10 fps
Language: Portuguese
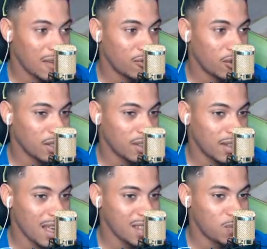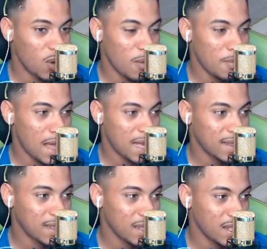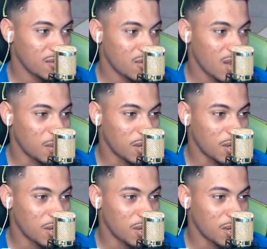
iPhone 13 Pro Max aí na sua